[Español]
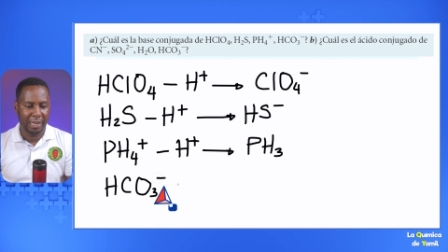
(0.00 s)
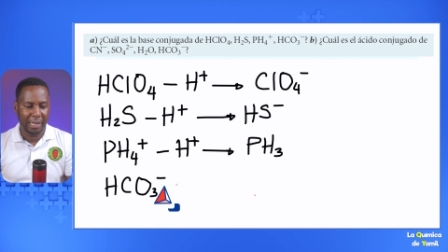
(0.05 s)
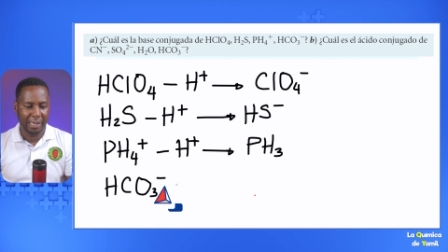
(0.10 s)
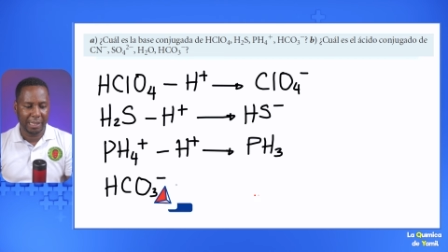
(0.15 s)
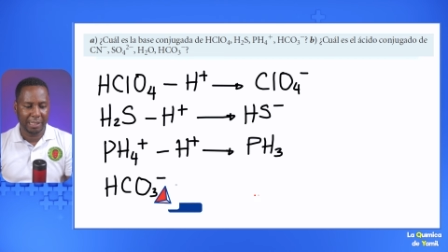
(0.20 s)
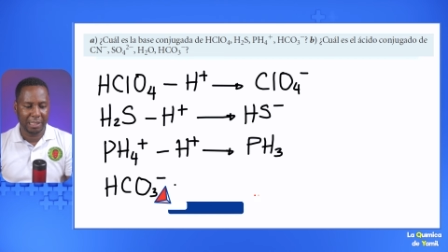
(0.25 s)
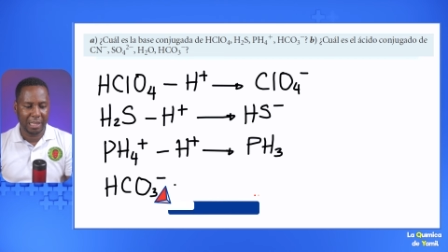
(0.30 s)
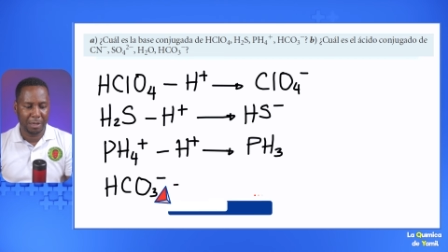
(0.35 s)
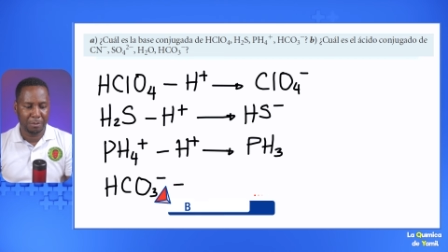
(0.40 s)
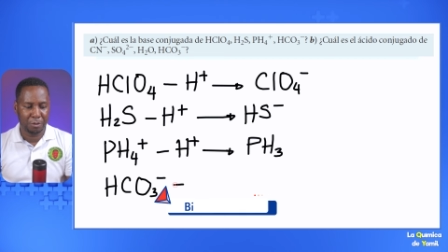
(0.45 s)
Le
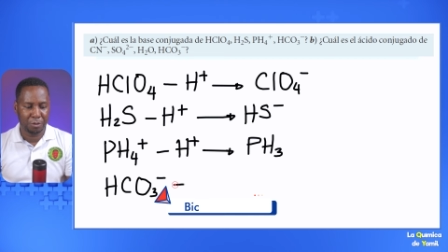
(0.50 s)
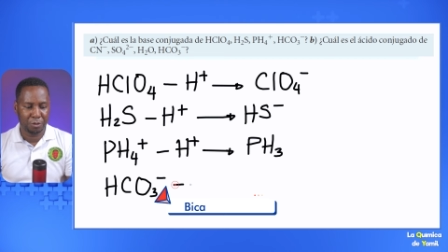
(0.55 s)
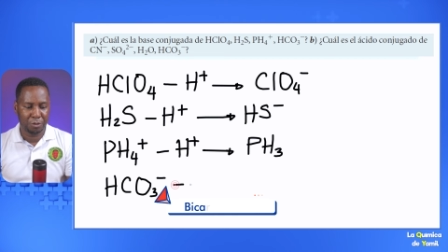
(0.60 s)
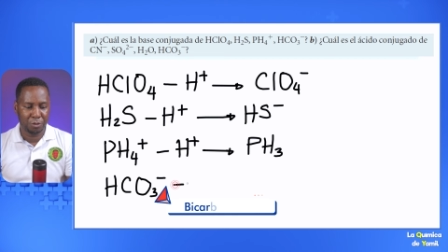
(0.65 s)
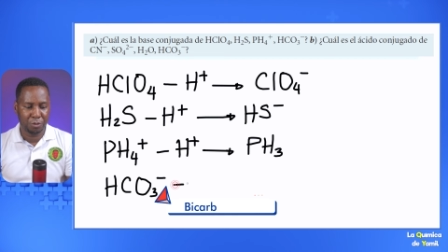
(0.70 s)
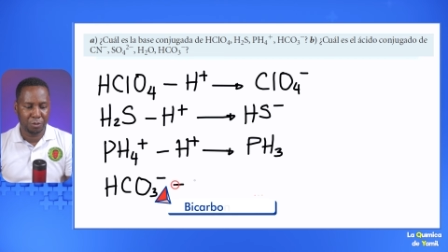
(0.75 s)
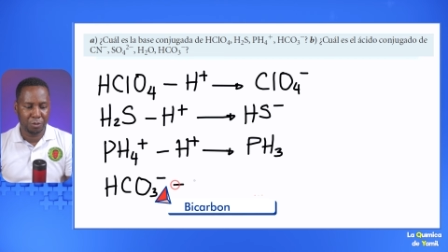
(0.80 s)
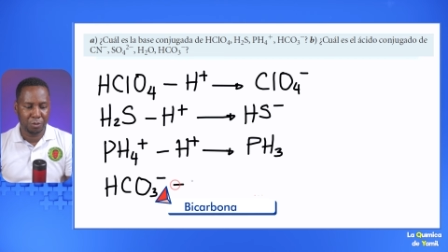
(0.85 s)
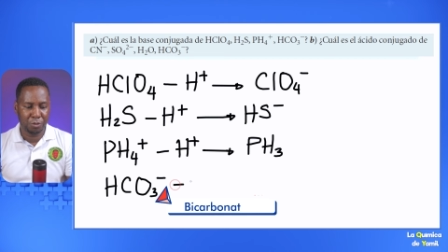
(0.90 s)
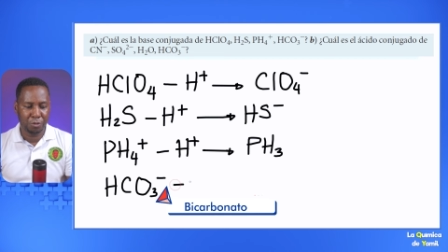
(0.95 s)

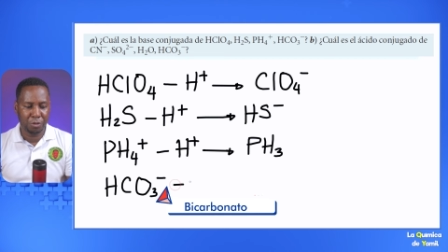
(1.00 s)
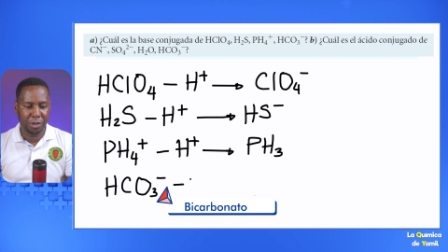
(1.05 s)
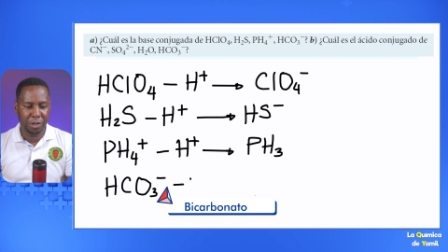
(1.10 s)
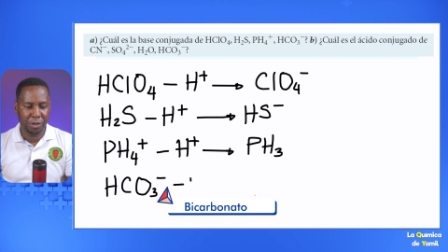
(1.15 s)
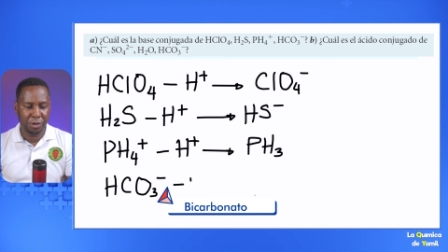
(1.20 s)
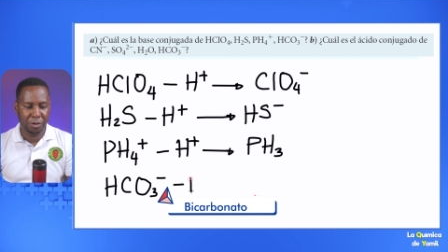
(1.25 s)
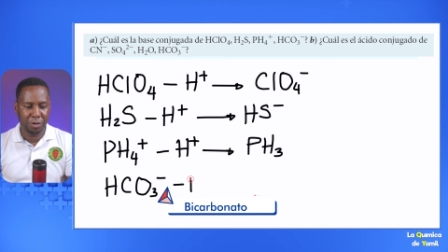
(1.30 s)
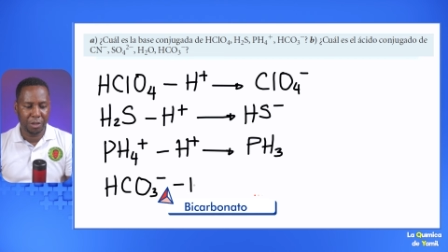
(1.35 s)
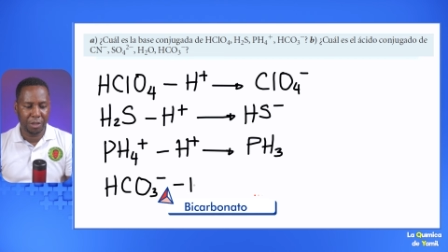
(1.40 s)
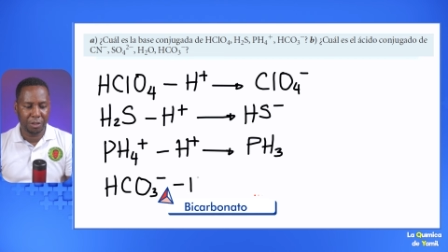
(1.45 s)
quitamos un
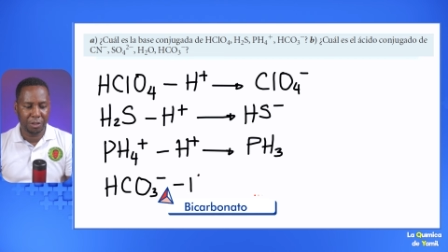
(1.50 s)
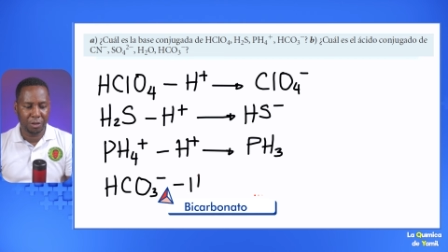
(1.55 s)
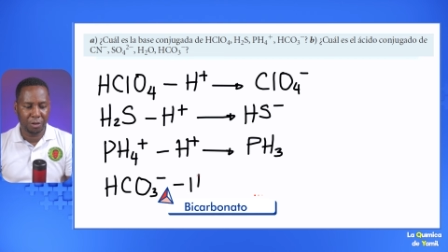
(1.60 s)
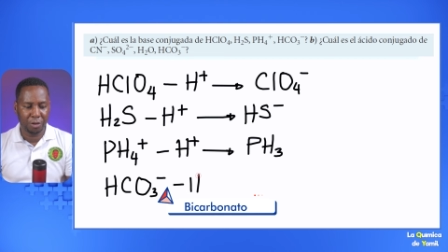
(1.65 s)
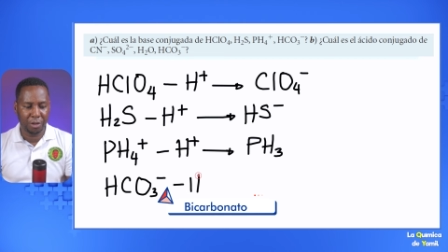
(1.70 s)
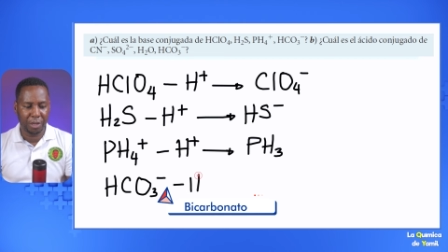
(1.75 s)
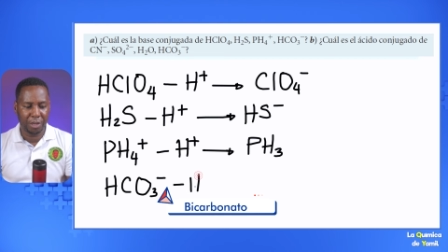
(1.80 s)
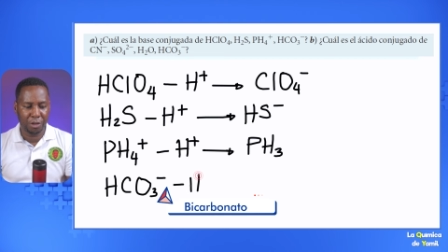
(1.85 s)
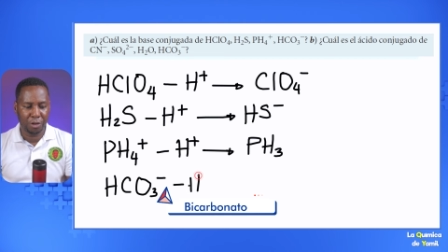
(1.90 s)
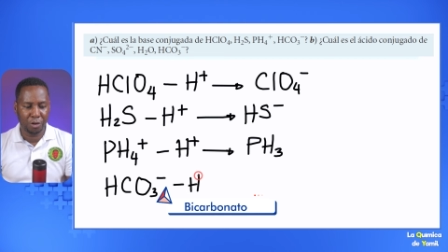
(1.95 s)
ion
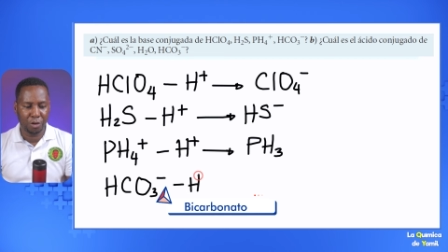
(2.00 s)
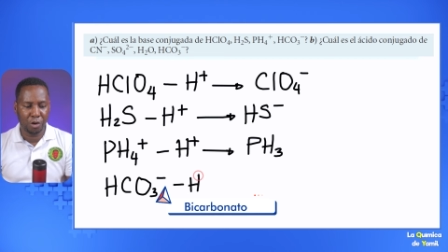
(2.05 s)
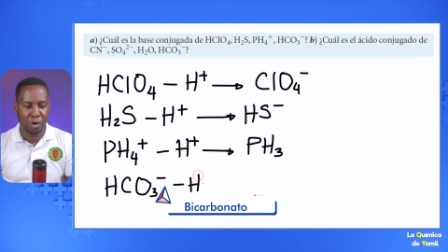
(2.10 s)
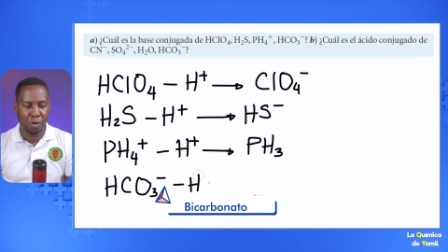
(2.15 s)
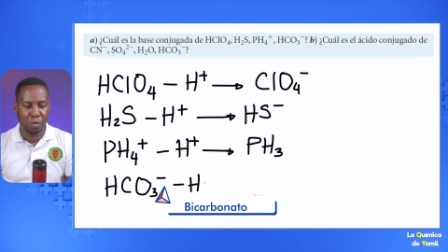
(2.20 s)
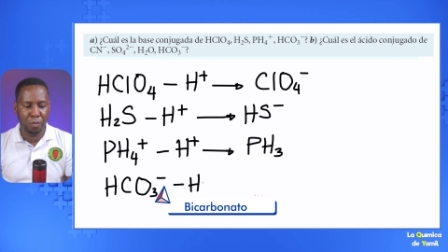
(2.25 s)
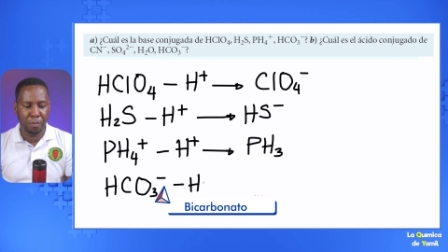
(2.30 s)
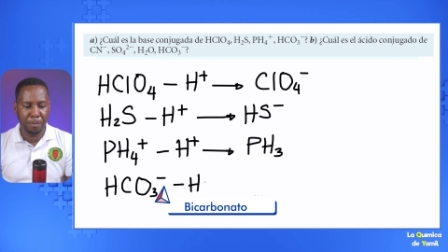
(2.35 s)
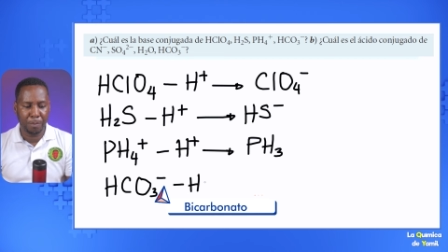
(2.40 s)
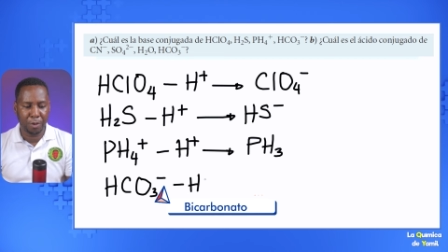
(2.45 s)
hidrógeno
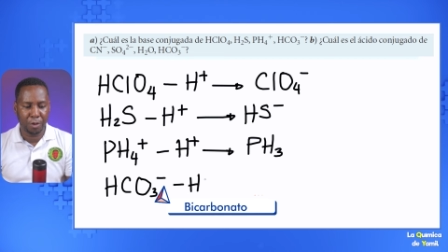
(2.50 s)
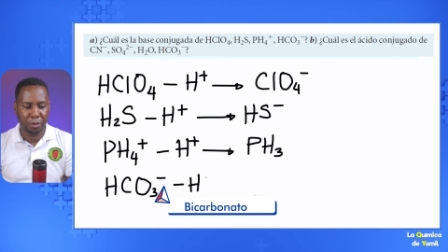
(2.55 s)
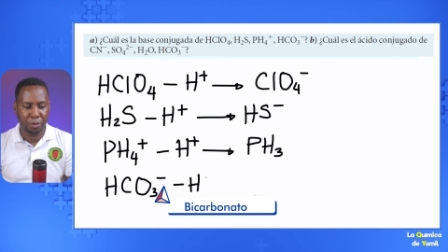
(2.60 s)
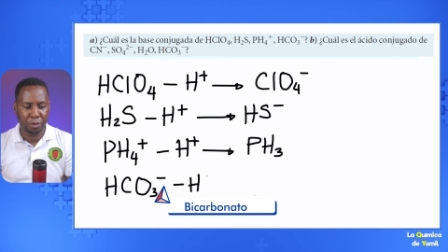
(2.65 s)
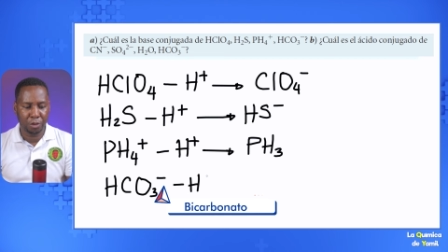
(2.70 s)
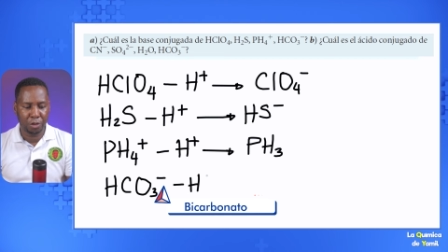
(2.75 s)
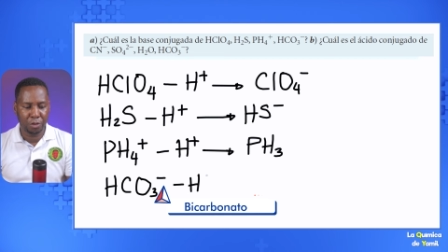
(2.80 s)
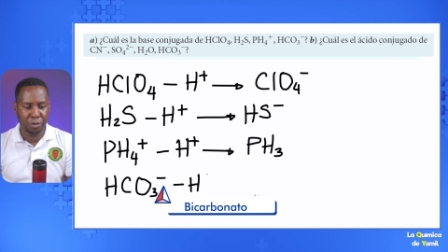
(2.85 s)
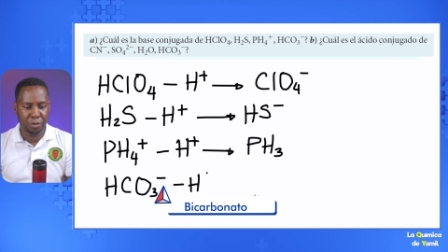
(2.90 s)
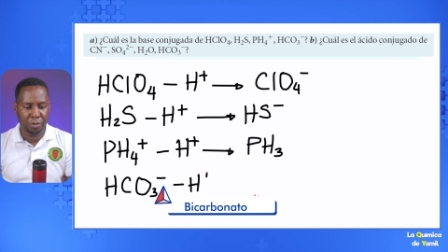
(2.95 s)
o un
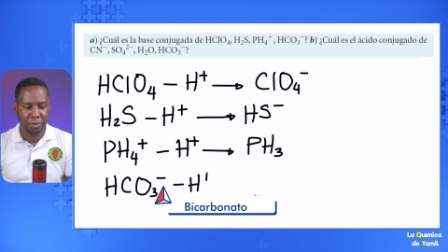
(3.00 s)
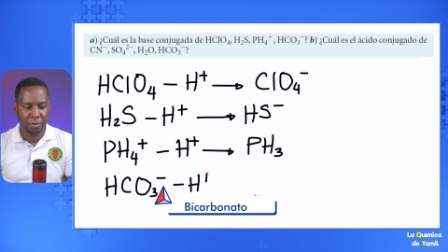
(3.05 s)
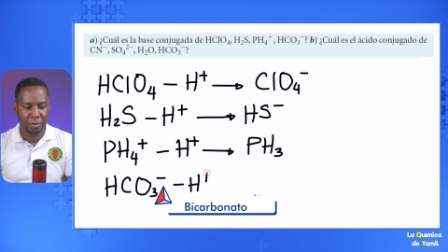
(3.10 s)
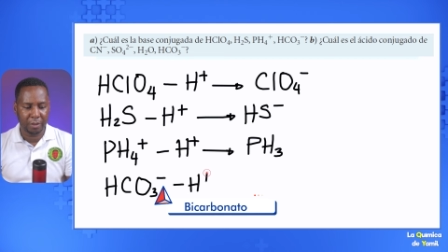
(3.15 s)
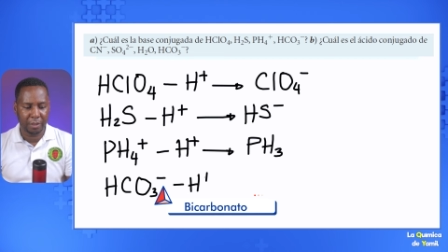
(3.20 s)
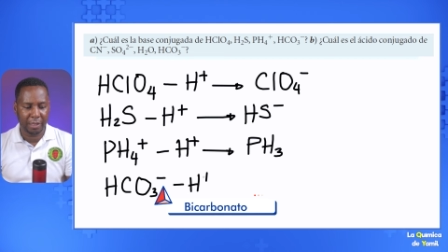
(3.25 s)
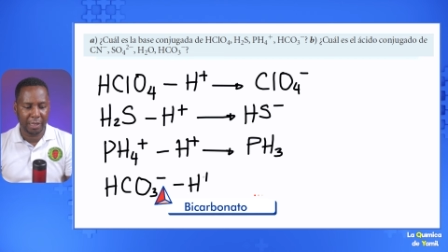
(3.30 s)
protón